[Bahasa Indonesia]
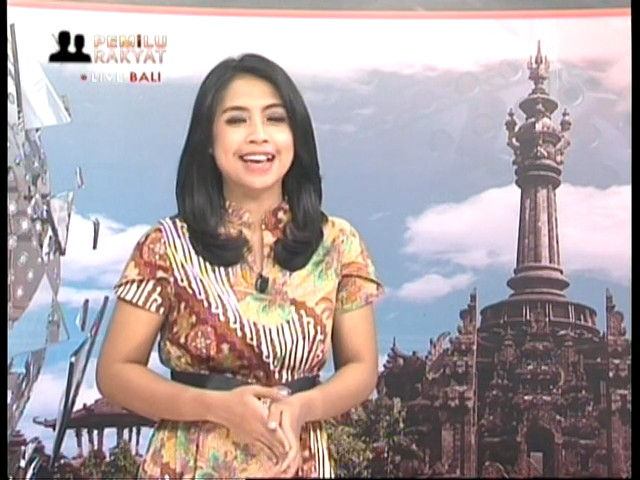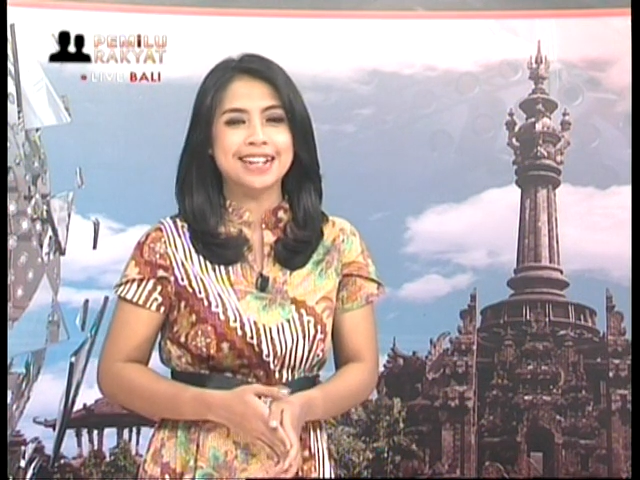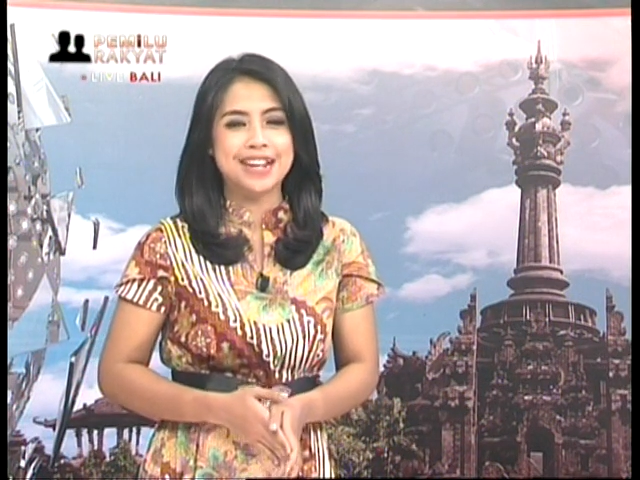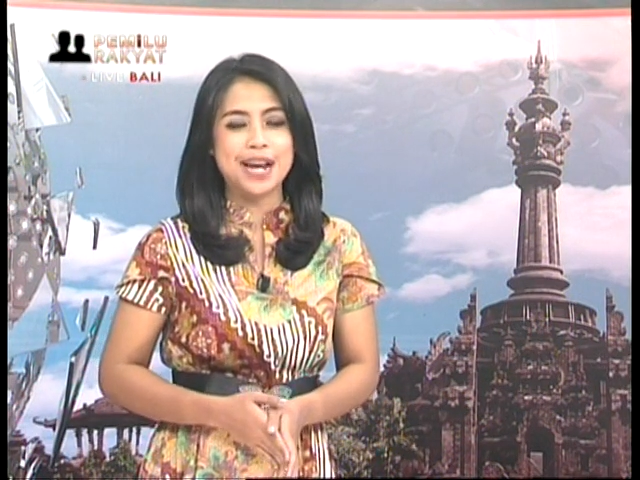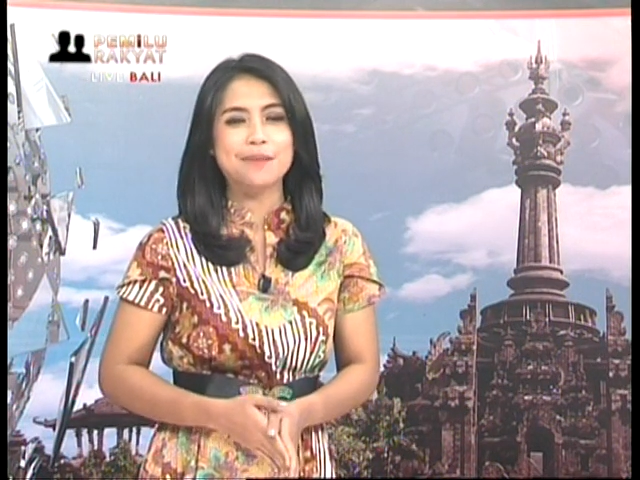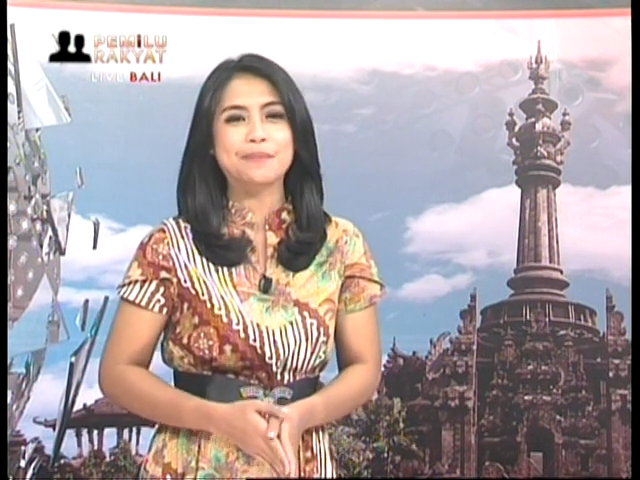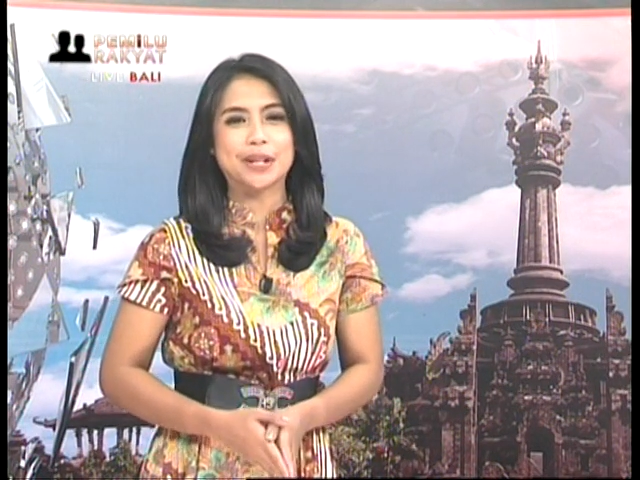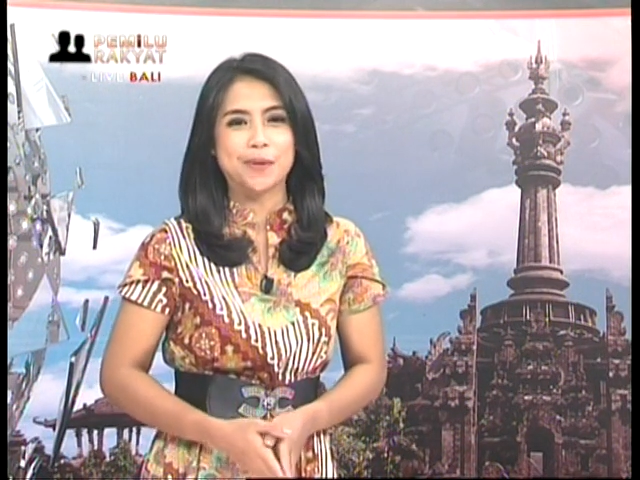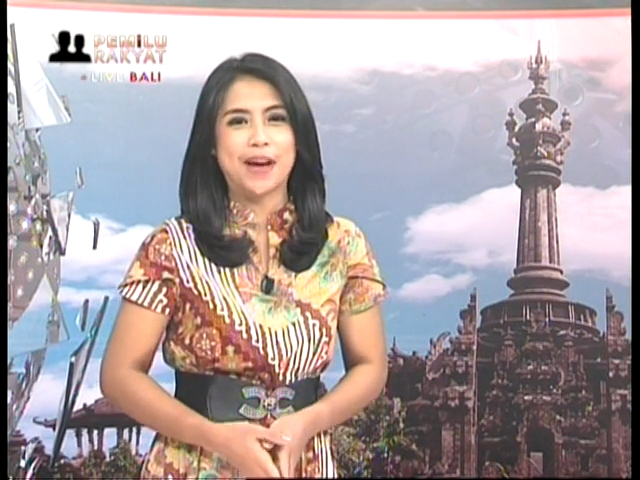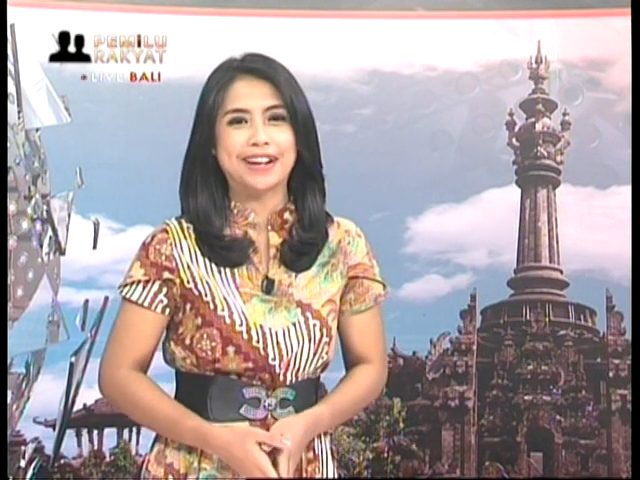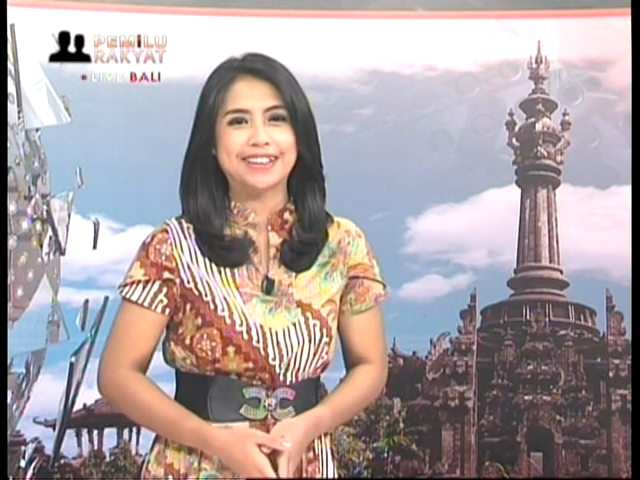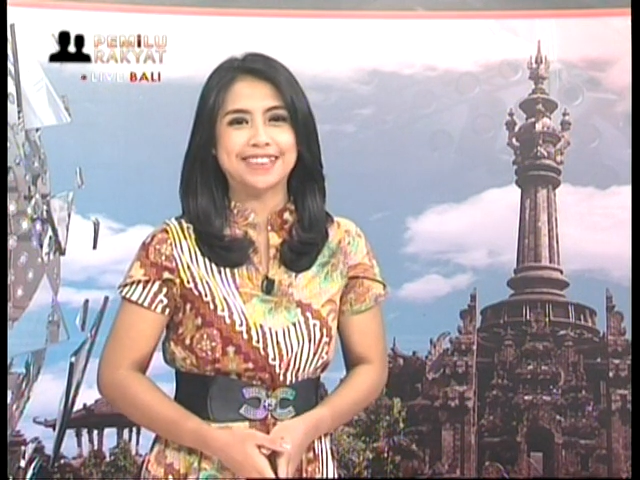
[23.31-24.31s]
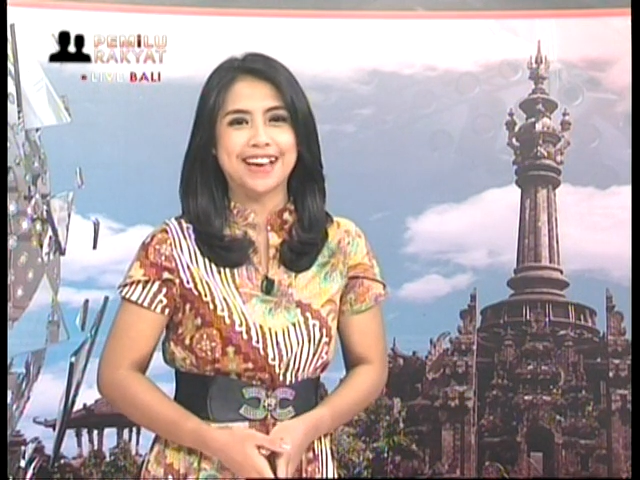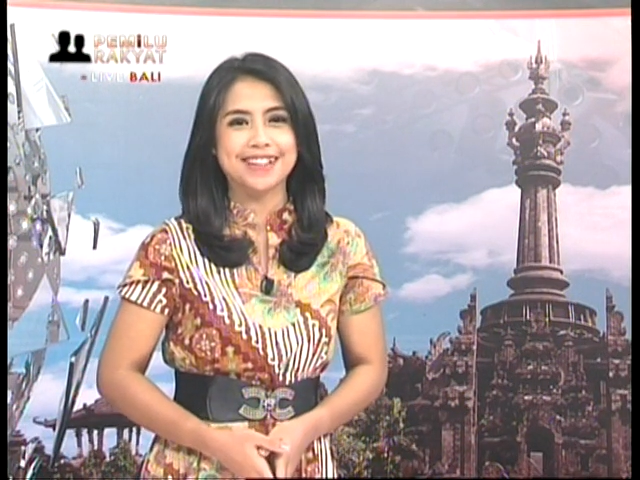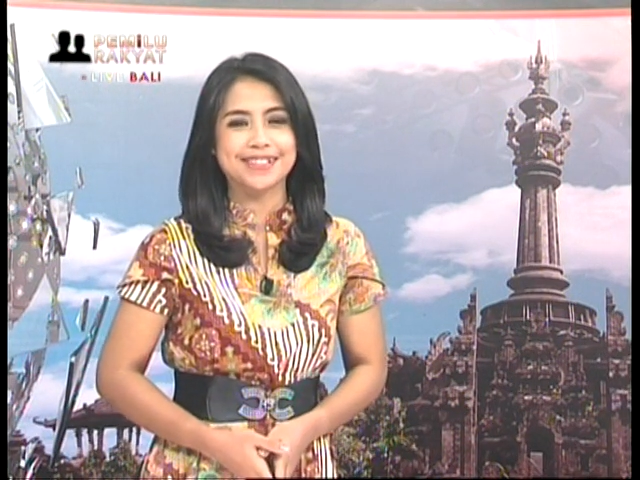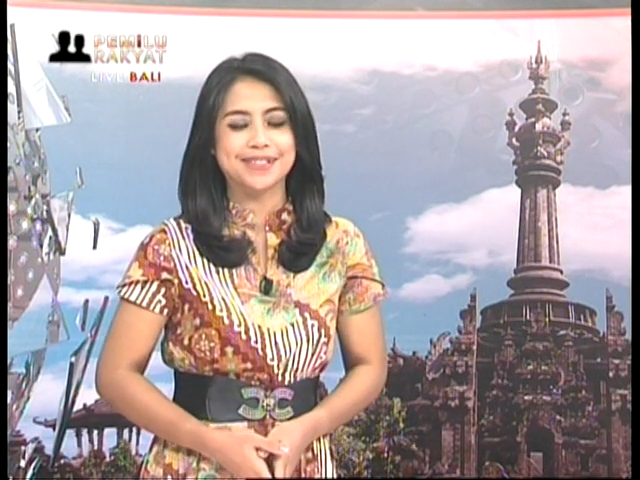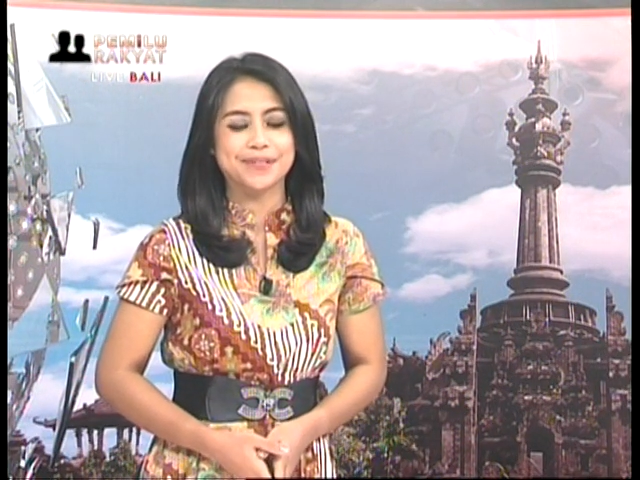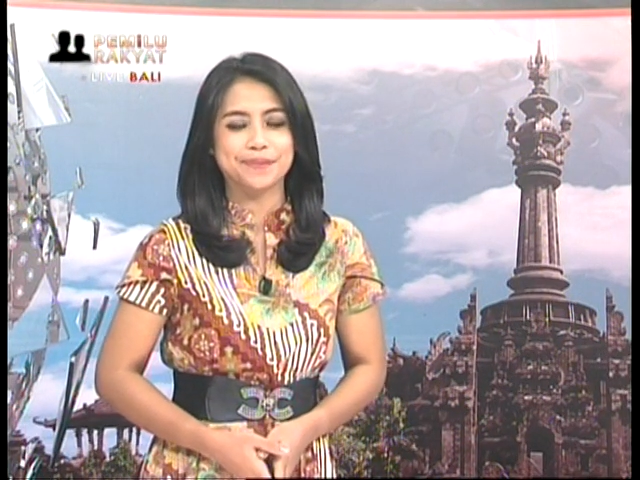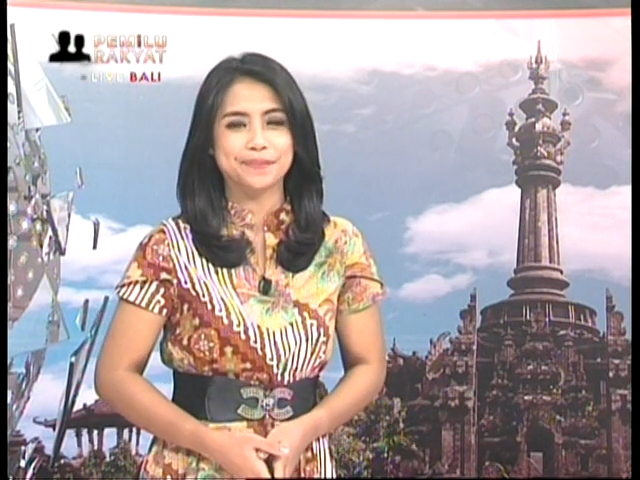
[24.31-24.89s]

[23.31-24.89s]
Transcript: dan berkualitas.